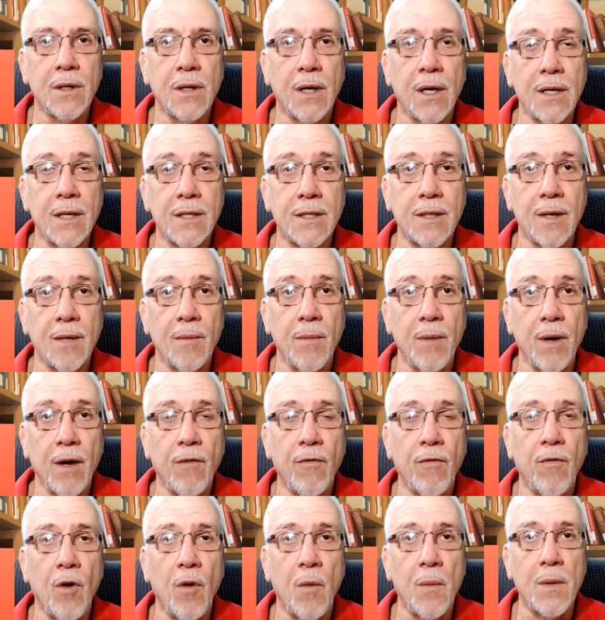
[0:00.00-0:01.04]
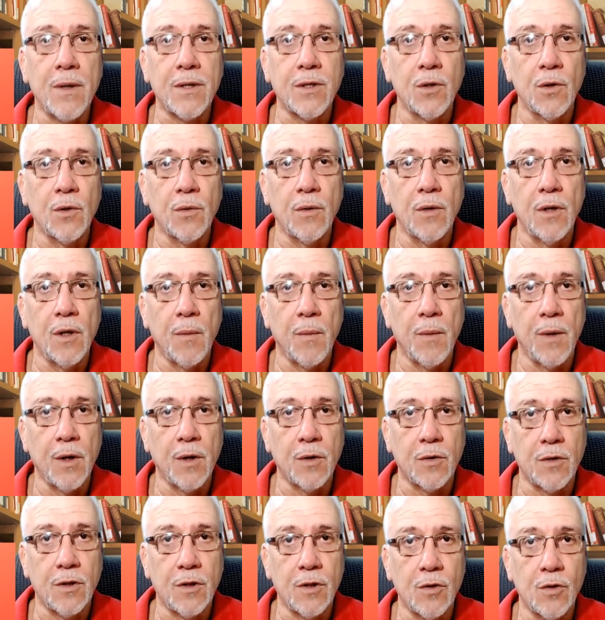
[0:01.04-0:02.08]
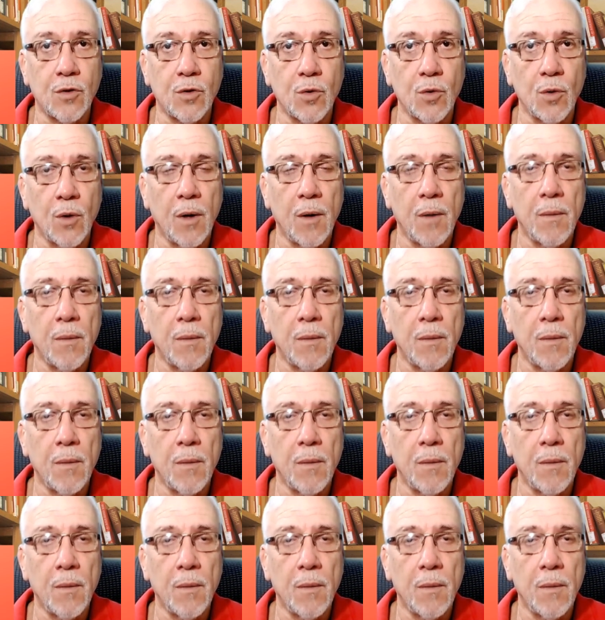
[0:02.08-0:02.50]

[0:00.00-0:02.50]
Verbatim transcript: receber a informação do elemento sensor,